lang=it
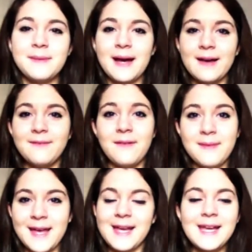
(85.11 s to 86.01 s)
ma
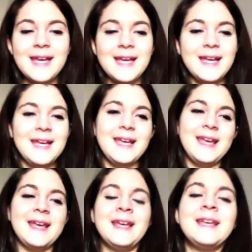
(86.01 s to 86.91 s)
vabbè, e,